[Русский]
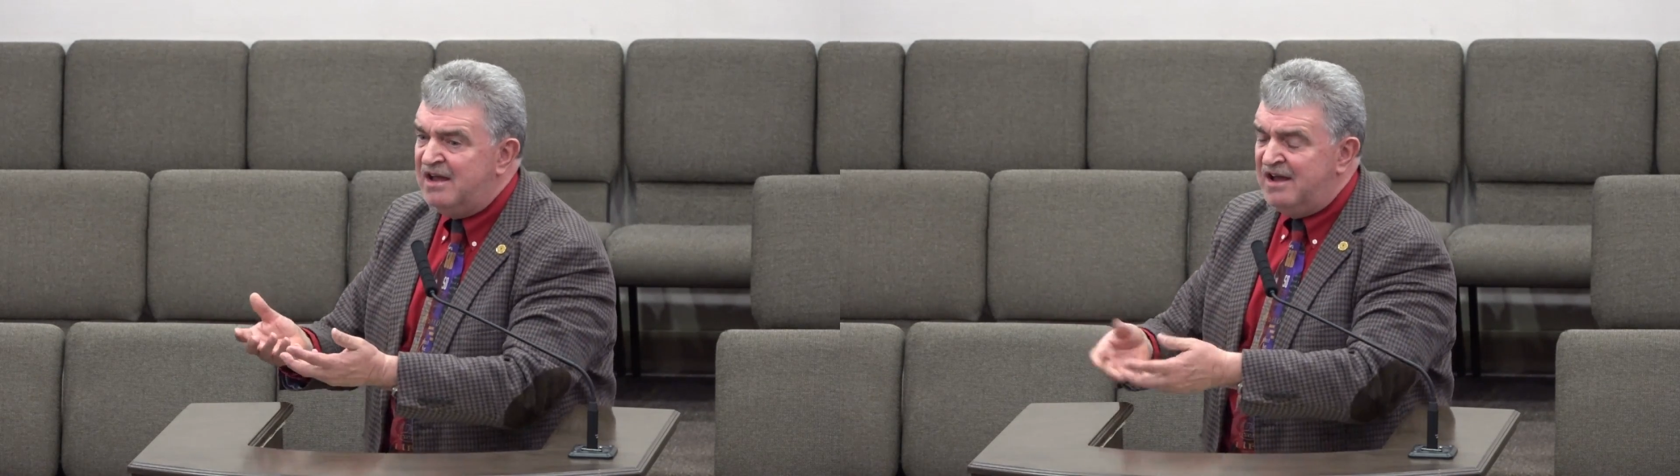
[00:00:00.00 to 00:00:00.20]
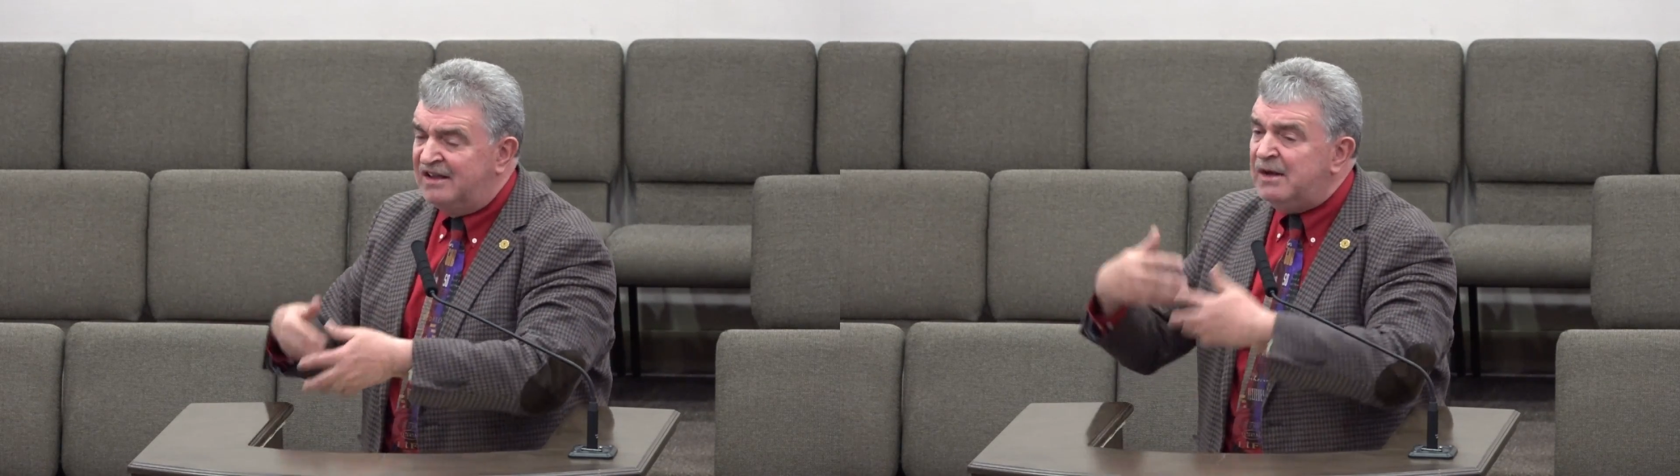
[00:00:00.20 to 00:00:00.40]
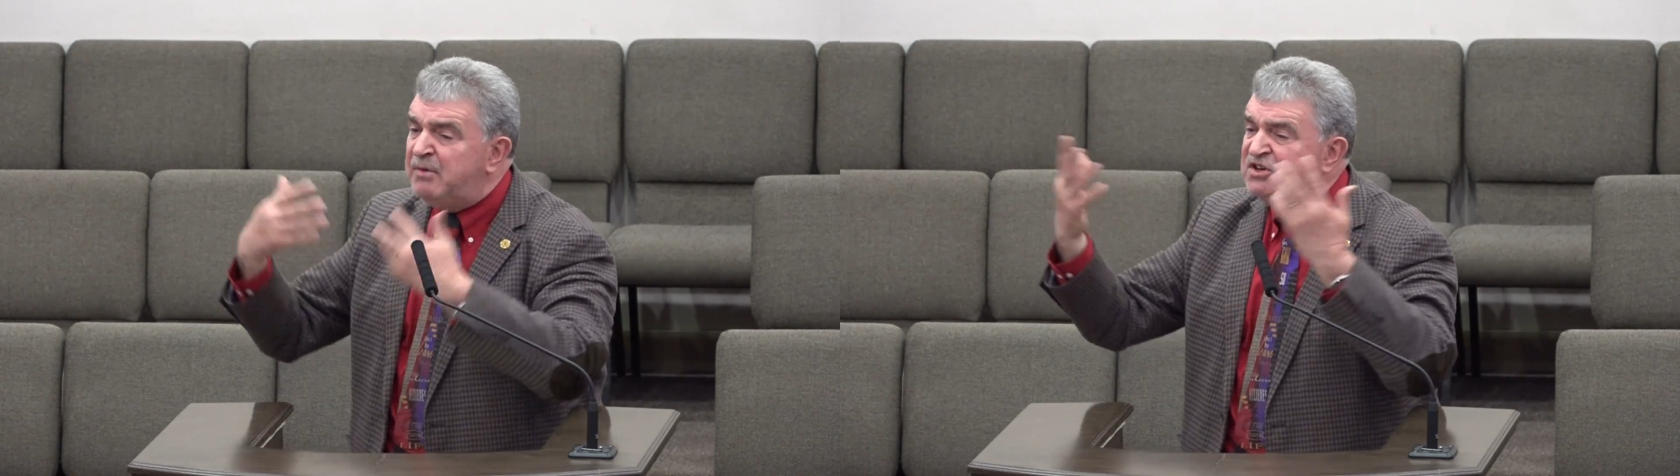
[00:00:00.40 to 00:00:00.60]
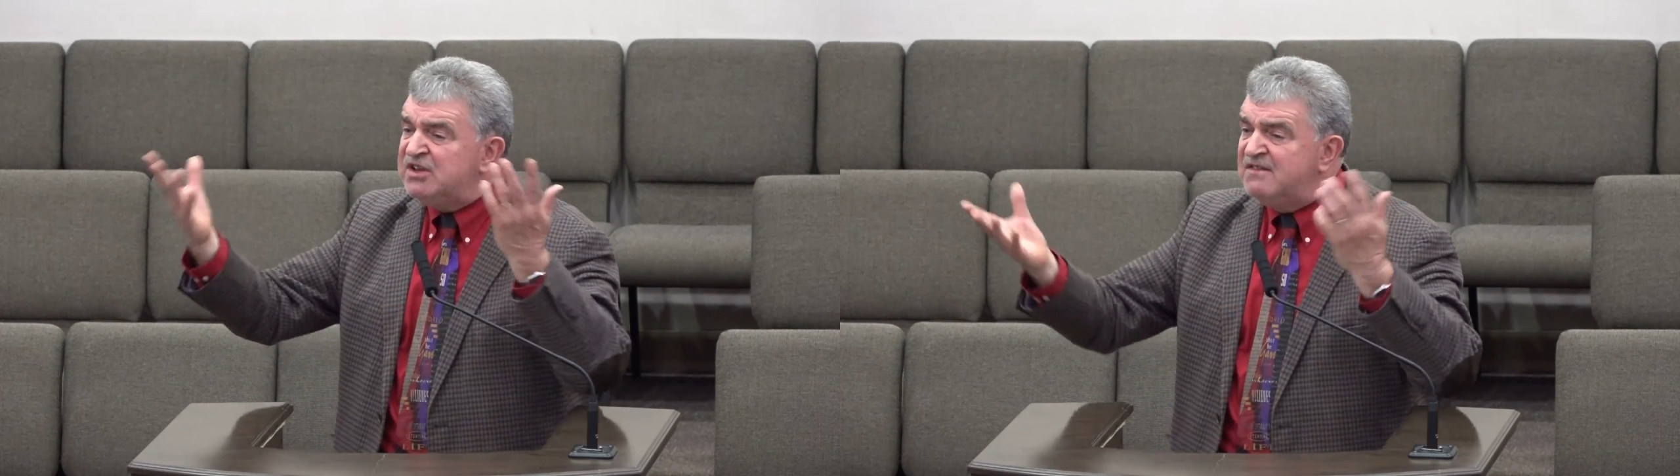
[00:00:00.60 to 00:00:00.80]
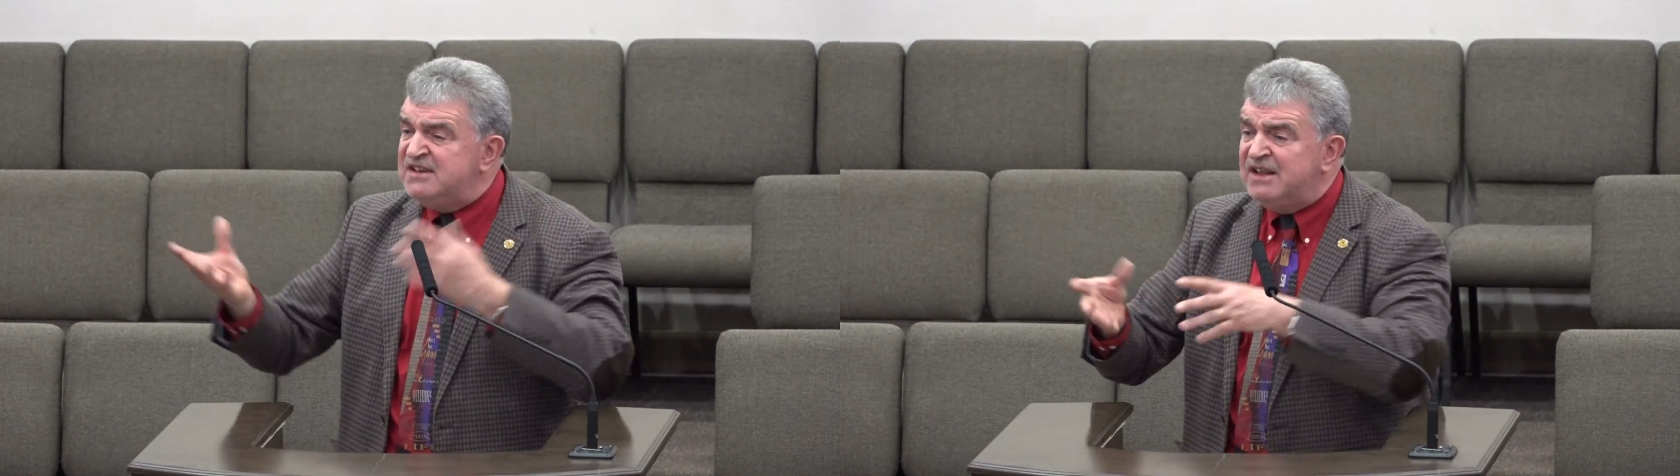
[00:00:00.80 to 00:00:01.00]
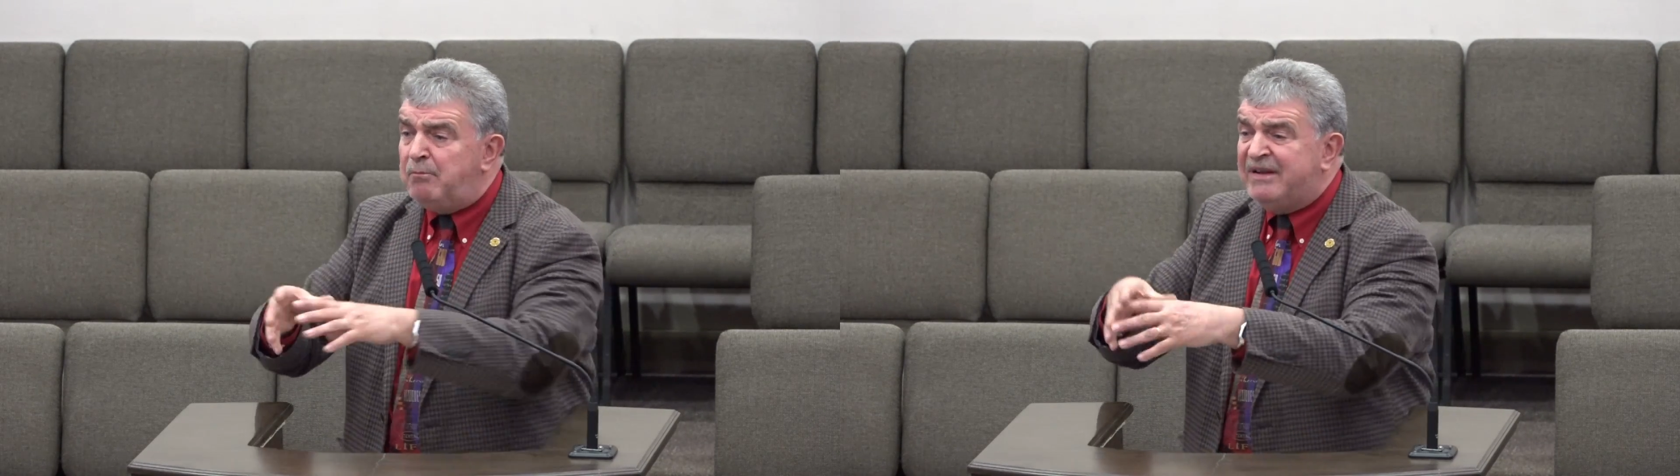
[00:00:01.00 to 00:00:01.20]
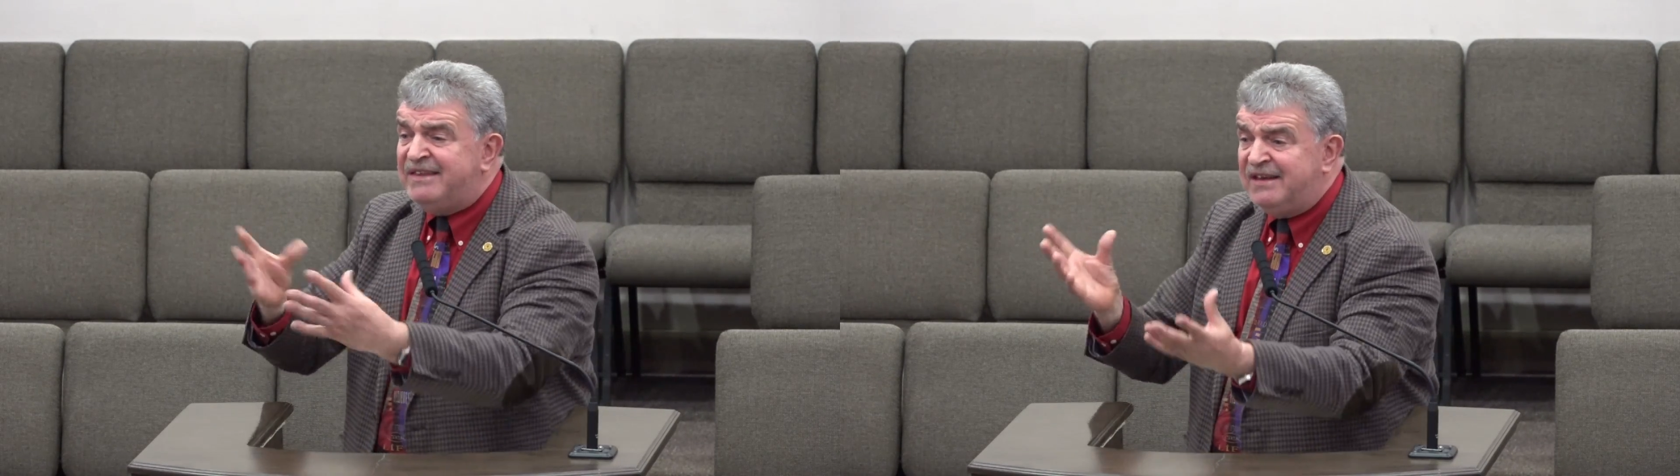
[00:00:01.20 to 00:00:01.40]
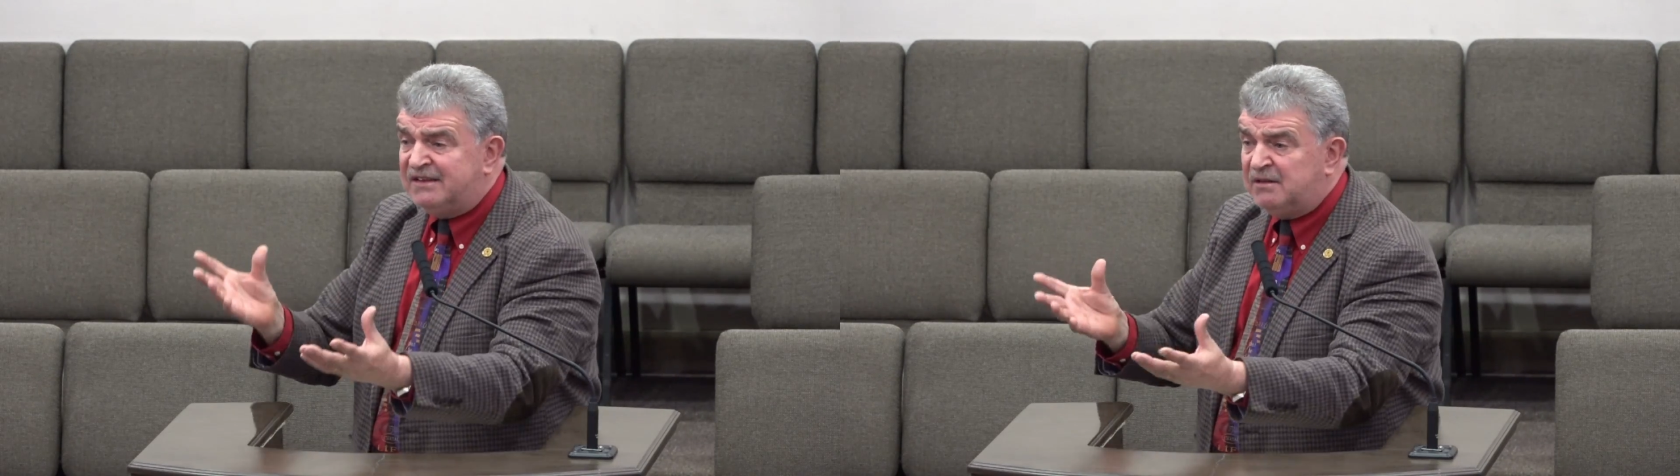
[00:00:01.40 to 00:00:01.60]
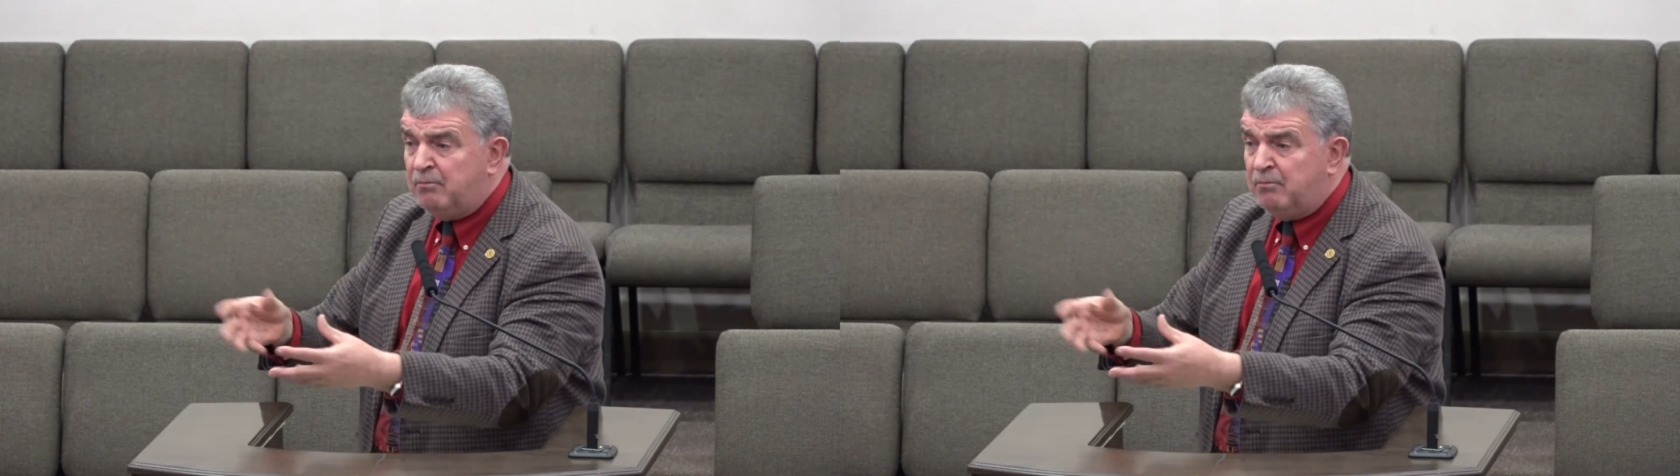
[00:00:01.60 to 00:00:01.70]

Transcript: Она пошла, взяла патент,